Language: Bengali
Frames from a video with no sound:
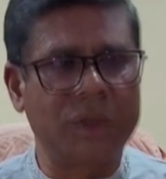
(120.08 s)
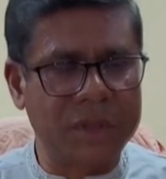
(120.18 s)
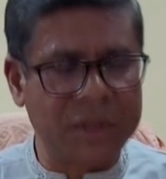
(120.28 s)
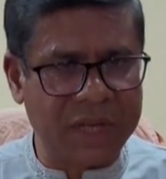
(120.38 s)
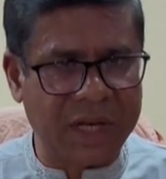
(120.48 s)
কোন
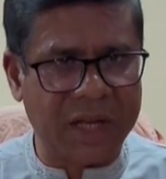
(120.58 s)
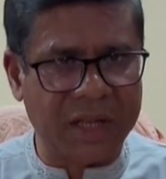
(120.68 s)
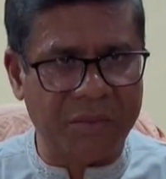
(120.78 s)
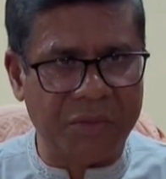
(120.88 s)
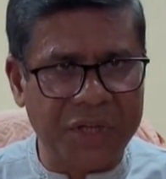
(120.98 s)

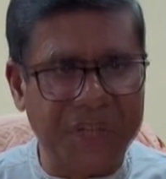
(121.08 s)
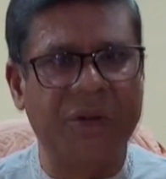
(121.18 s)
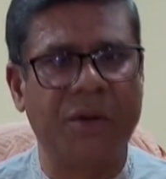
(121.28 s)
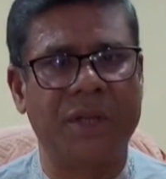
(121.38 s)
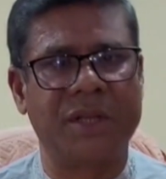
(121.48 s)
শিক্ষার্থী
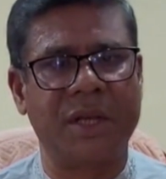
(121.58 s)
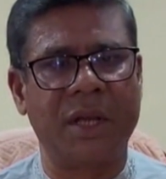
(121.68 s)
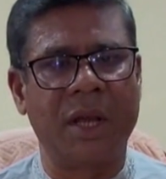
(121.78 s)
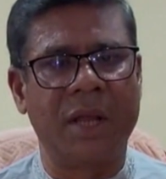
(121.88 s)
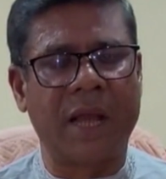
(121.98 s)
পিছিয়ে রয়েছে
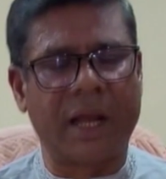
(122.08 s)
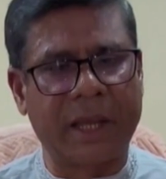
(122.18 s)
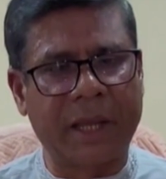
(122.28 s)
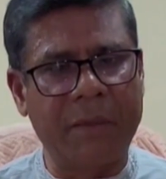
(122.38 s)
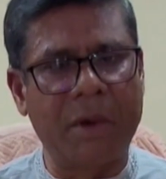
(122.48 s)

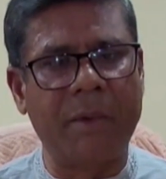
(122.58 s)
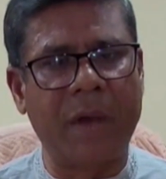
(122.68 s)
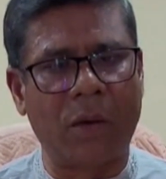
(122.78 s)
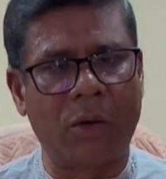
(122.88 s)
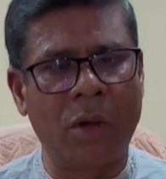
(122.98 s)
তাকে
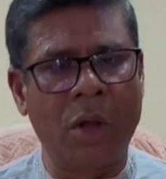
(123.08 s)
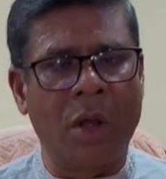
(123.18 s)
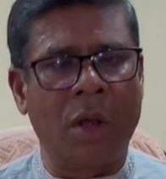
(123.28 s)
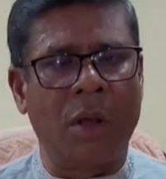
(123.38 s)
কিভাবে আরো